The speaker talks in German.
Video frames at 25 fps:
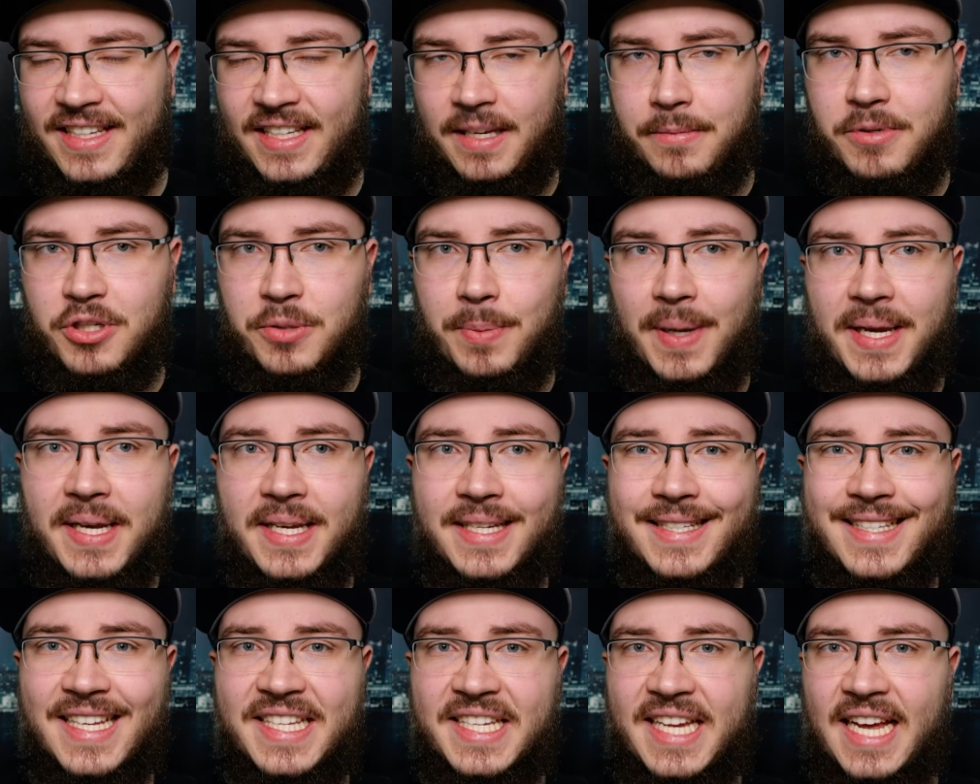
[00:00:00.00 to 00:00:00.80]
Dementsprechend
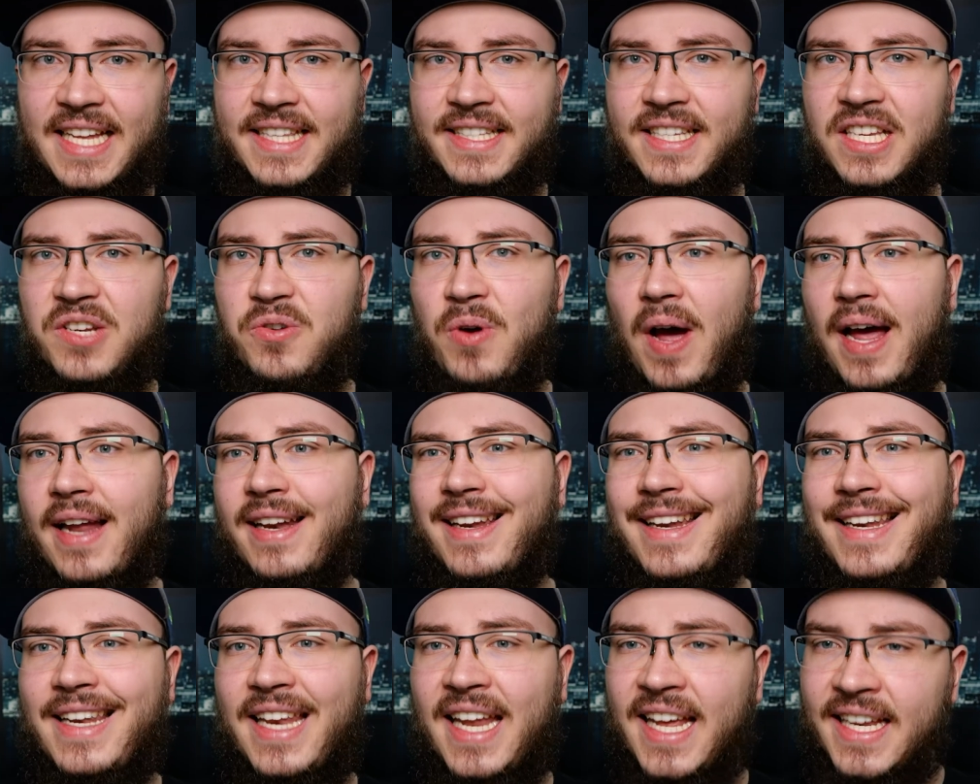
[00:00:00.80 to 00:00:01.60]
ist das Ganze nur
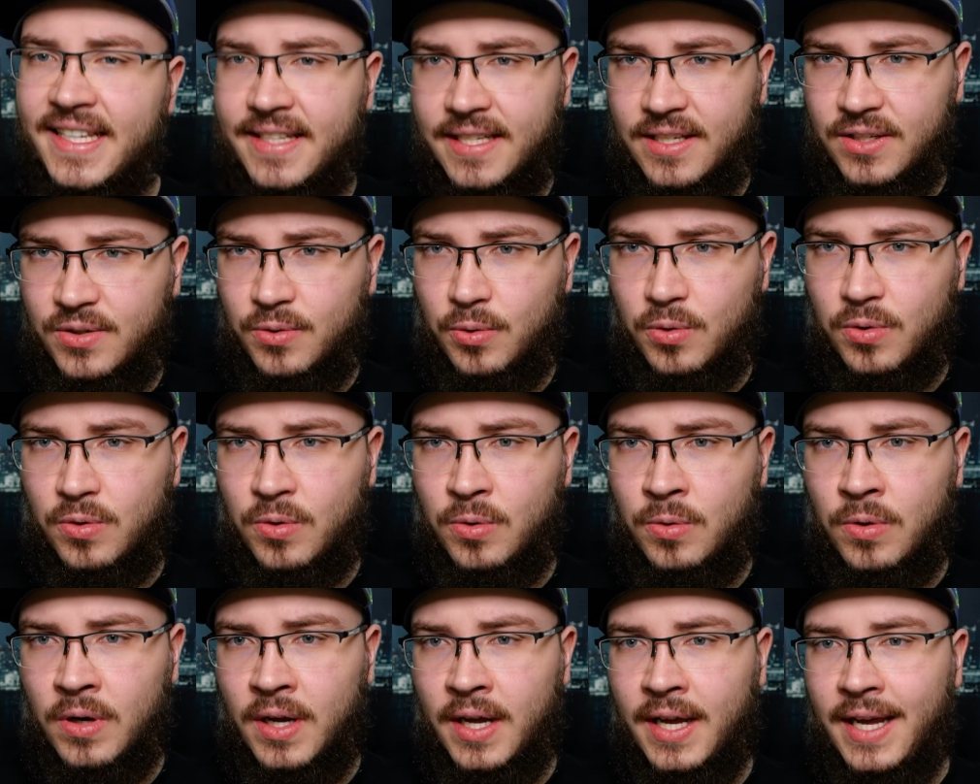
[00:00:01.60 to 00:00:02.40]
eine nette
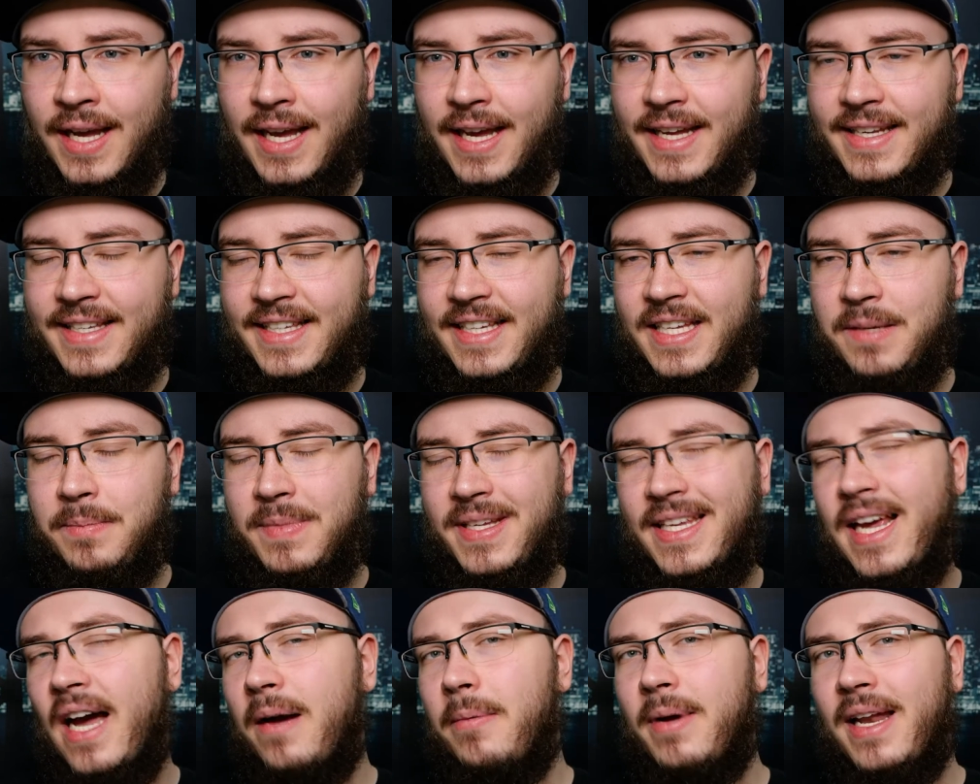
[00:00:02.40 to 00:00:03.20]
Doku, die
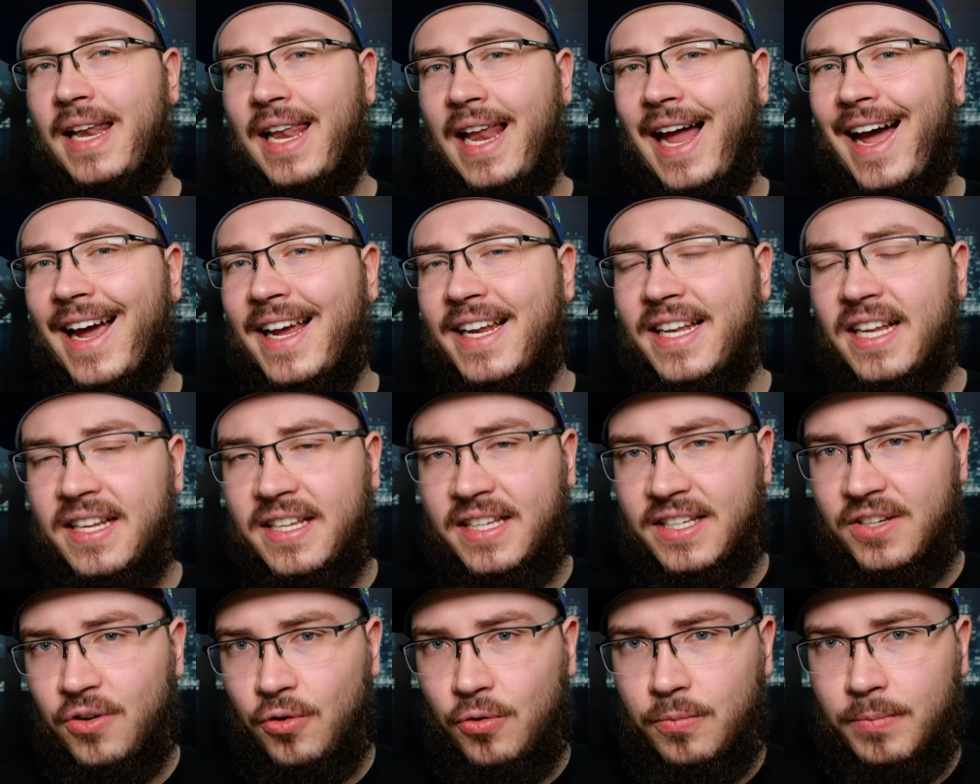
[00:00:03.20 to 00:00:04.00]
mich aber leider
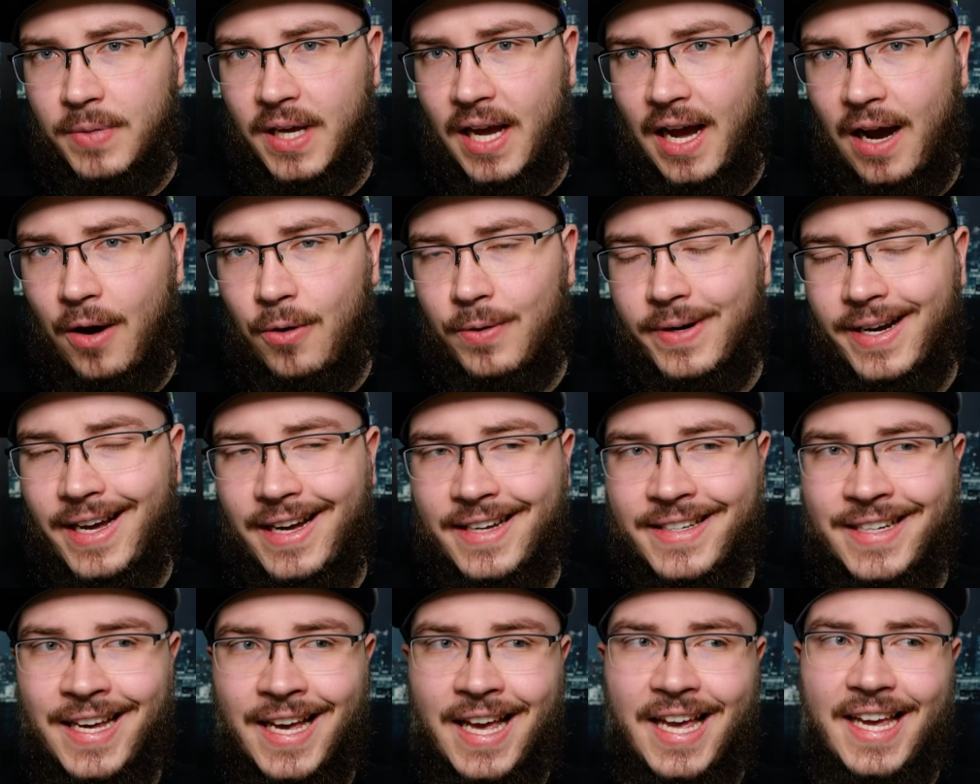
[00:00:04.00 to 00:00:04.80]
nicht umgehauen
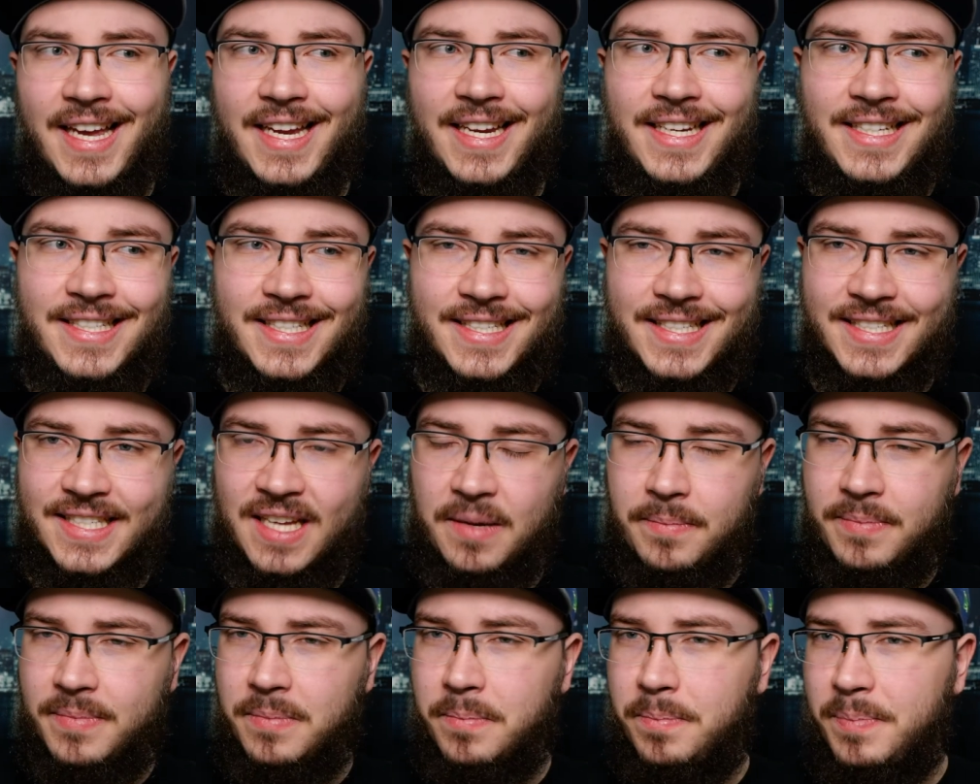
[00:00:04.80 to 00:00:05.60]
hat,
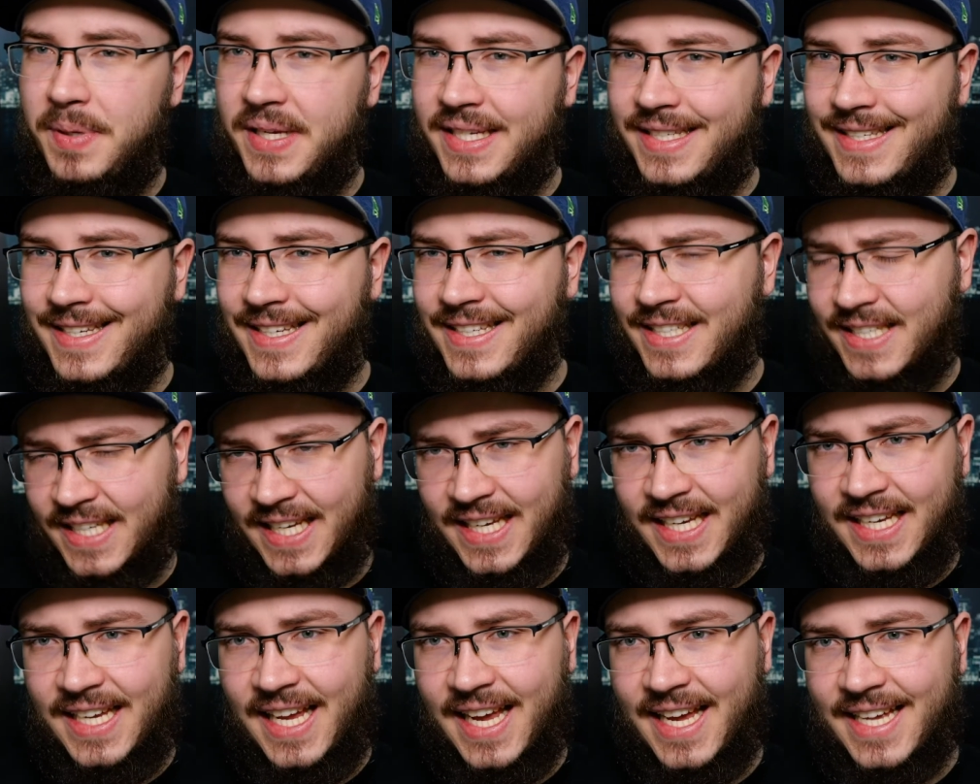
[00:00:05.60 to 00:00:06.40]
insgesamt ein bisschen
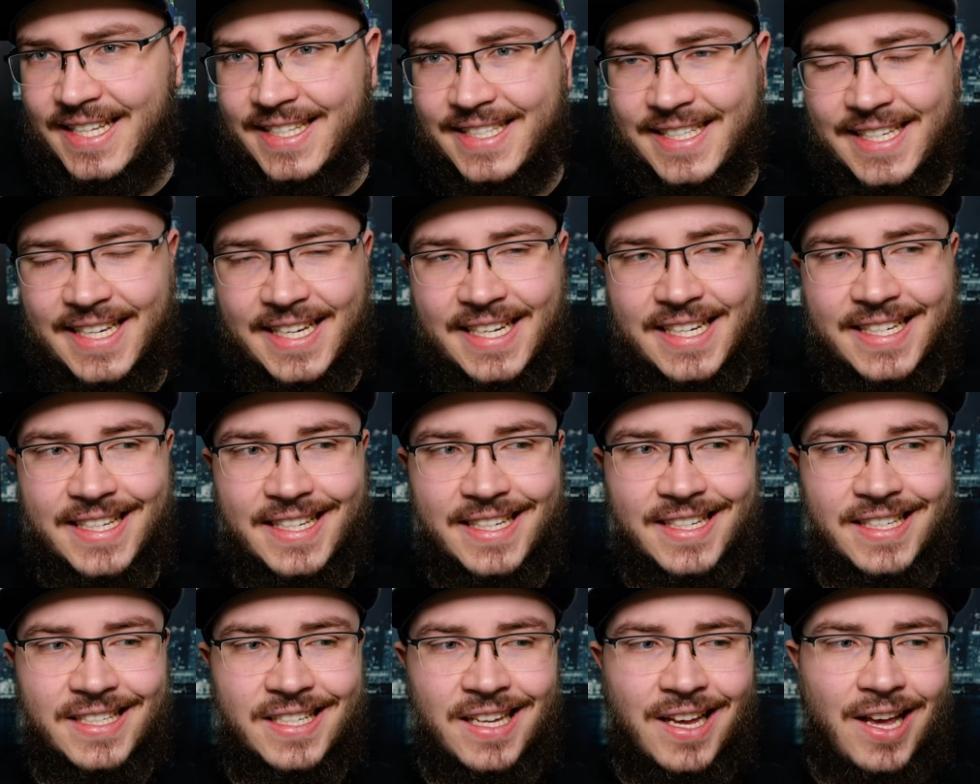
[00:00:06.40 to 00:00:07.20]
träge erzählt
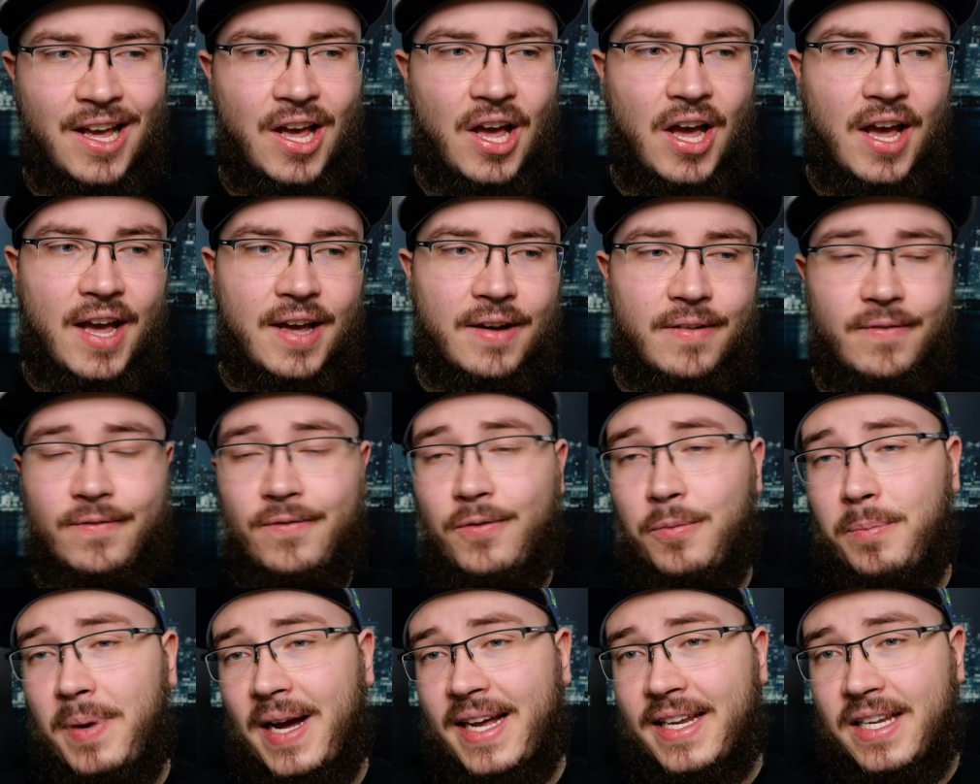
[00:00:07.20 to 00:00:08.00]
ist
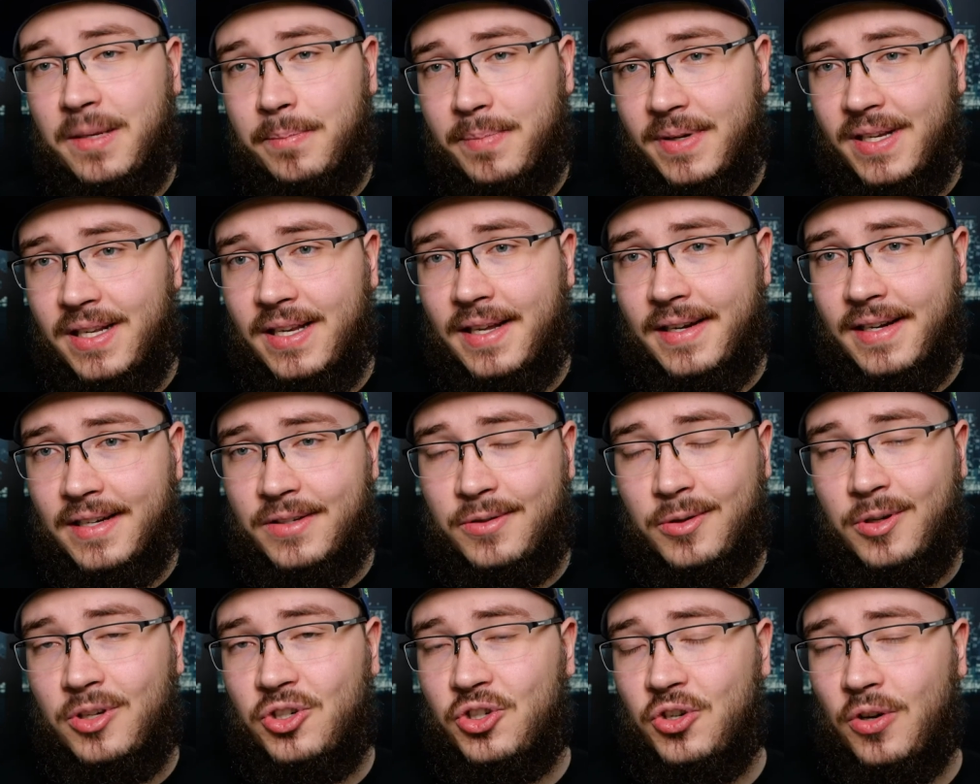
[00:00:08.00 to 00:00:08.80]
wobei die Bilder
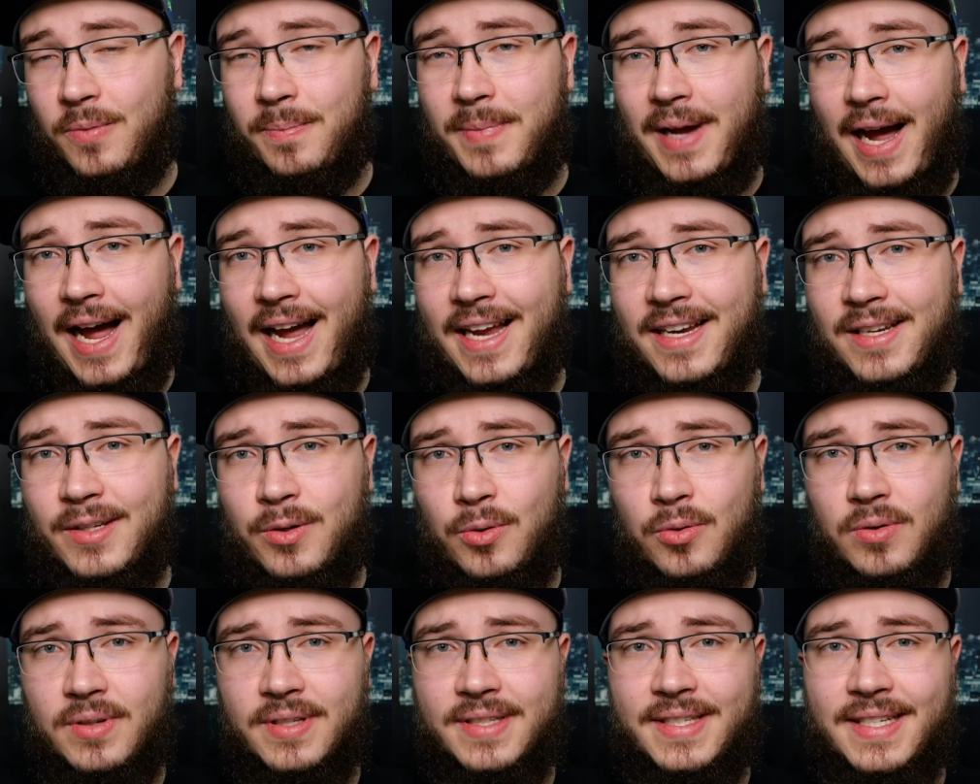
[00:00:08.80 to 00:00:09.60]
natürlich schon
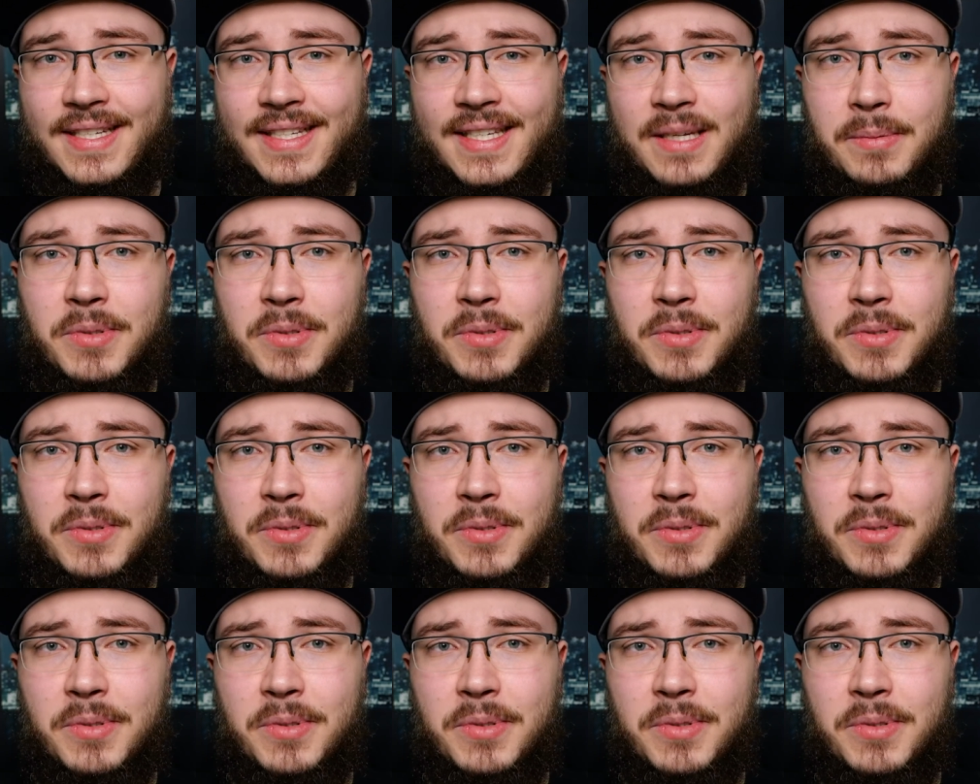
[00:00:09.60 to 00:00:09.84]
beeindruckend sind.